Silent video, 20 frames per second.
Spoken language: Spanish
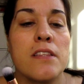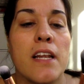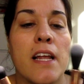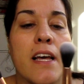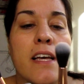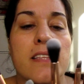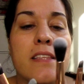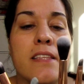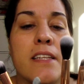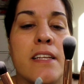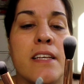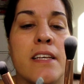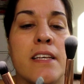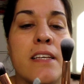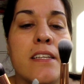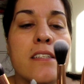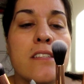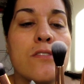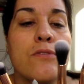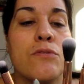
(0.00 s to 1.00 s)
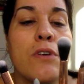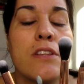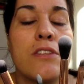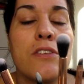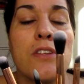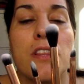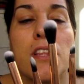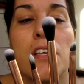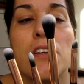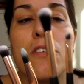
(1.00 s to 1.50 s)
Trae 3,
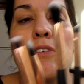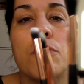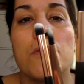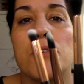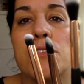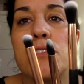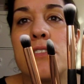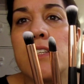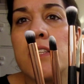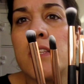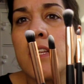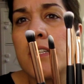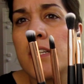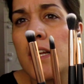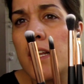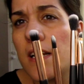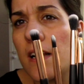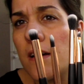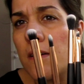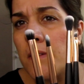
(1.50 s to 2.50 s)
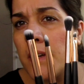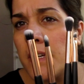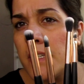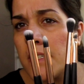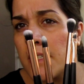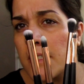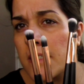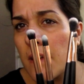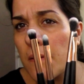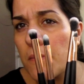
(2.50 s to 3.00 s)
4 y 5 brochitas, ahí las
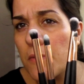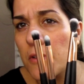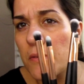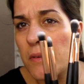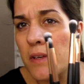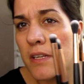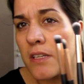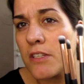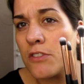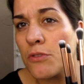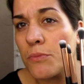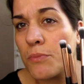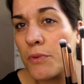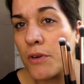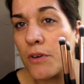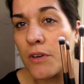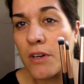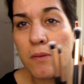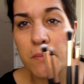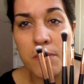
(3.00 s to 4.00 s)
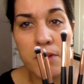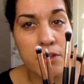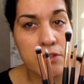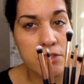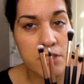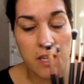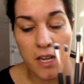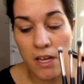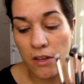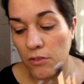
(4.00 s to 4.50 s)
veis, está muy bien. Y supongo que el precio
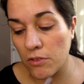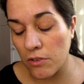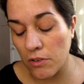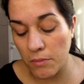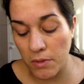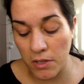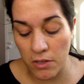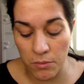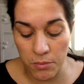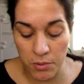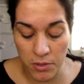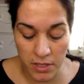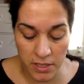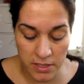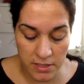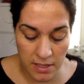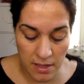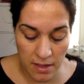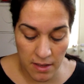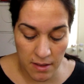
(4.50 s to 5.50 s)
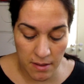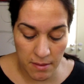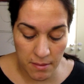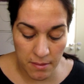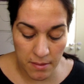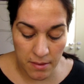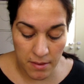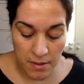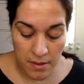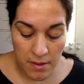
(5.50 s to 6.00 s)
será económico porque
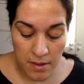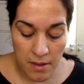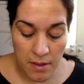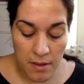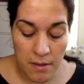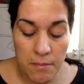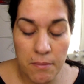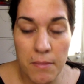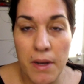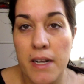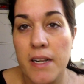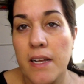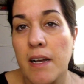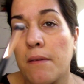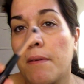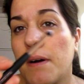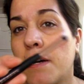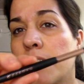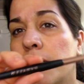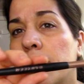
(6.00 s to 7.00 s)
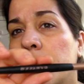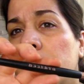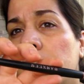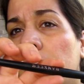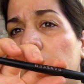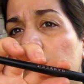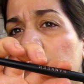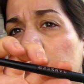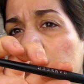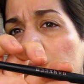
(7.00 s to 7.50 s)
esta marca
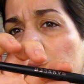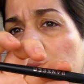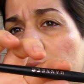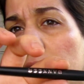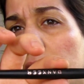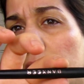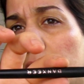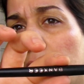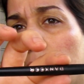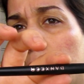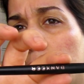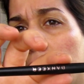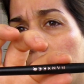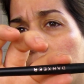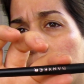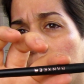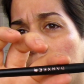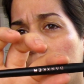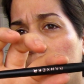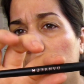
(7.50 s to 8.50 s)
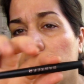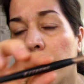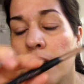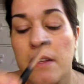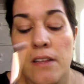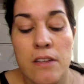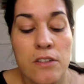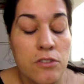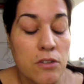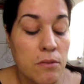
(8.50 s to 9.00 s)
Banser, ahí viene la marca,
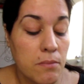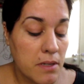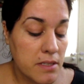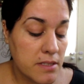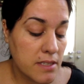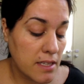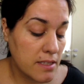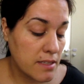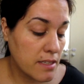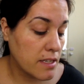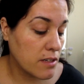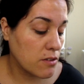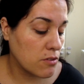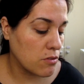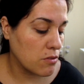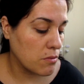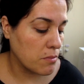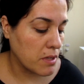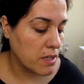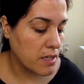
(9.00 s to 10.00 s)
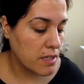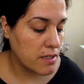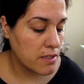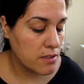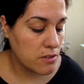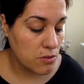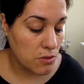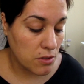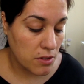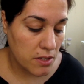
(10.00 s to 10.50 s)
son bastante económicas.
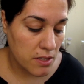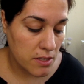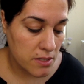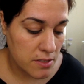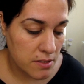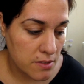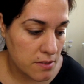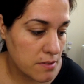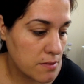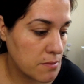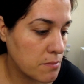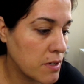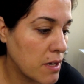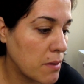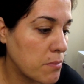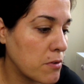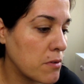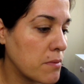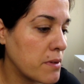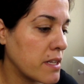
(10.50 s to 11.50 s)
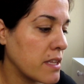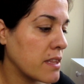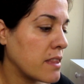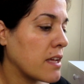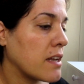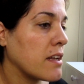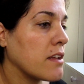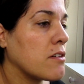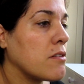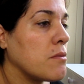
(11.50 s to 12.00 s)
Entonces voy a
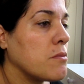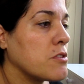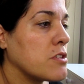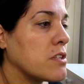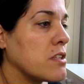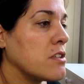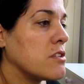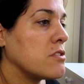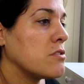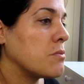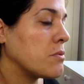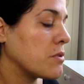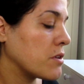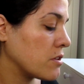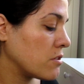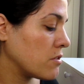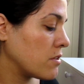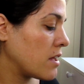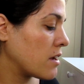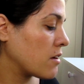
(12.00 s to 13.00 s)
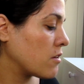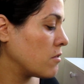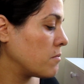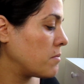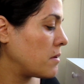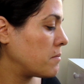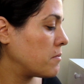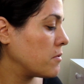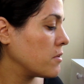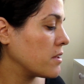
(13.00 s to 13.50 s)
pulverizarle, como os he dicho, un poquito de alcohol
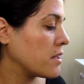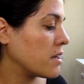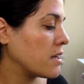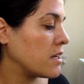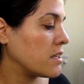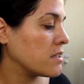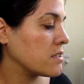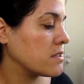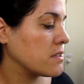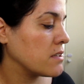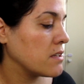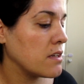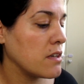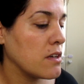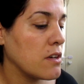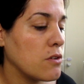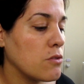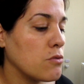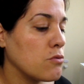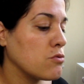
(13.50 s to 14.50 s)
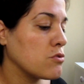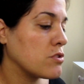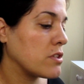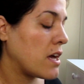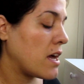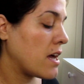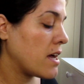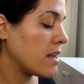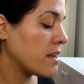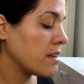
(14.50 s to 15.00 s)
para poderlas
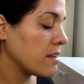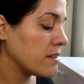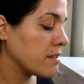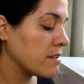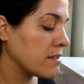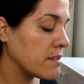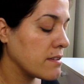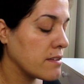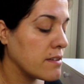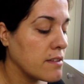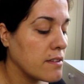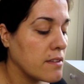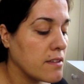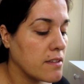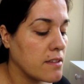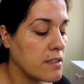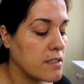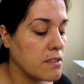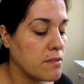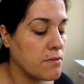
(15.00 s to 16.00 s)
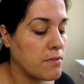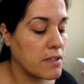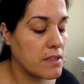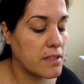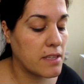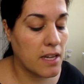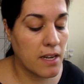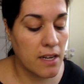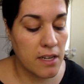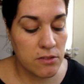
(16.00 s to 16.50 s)
usar.
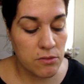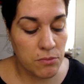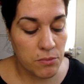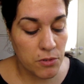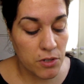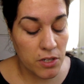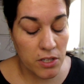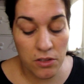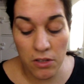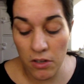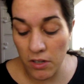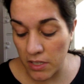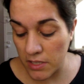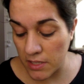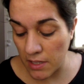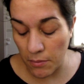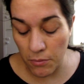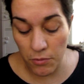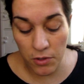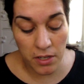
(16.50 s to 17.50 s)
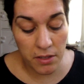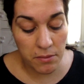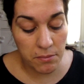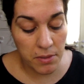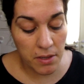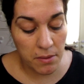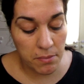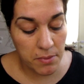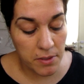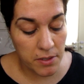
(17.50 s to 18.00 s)
Desinfectarlas un poquito, aunque están muy
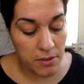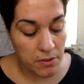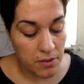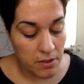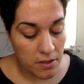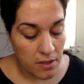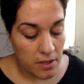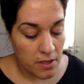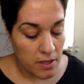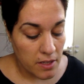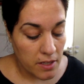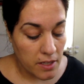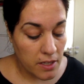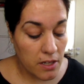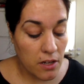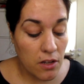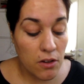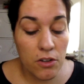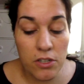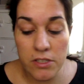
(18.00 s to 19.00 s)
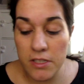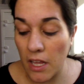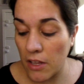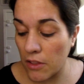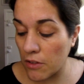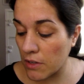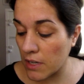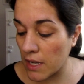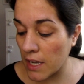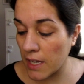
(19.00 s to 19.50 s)
limpias, pero... Y luego
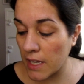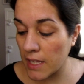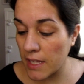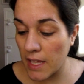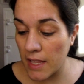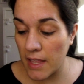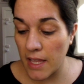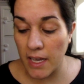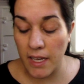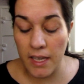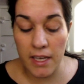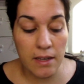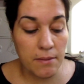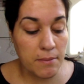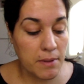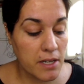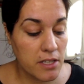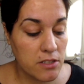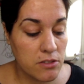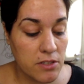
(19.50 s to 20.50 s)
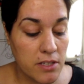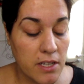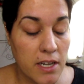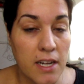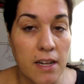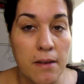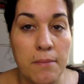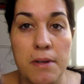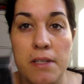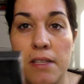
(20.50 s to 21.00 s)
estas dos cajillas de aquí que me han hecho
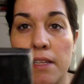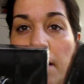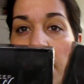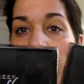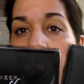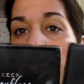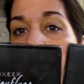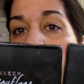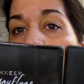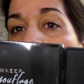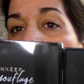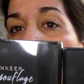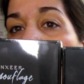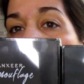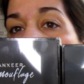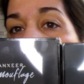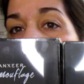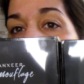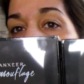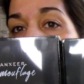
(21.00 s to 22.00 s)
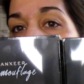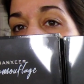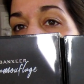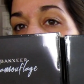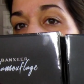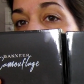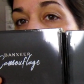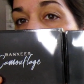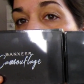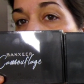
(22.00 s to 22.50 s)
llegar aparte de la esponja, que
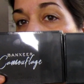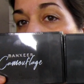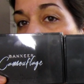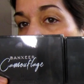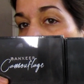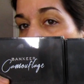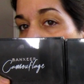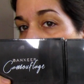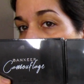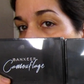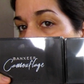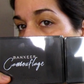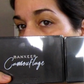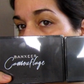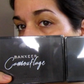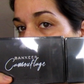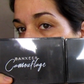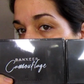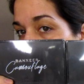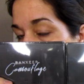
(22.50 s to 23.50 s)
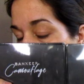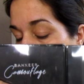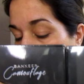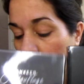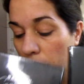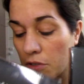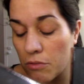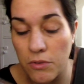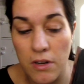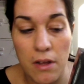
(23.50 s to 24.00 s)
creo que son sombras de ojos, no
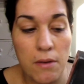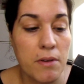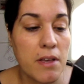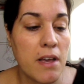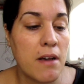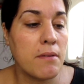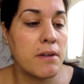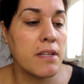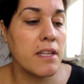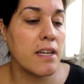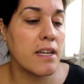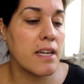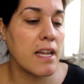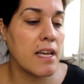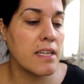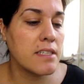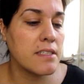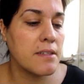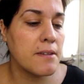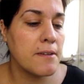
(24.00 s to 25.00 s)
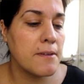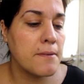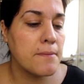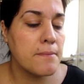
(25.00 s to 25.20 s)
estoy segura. Voy a abrirlas.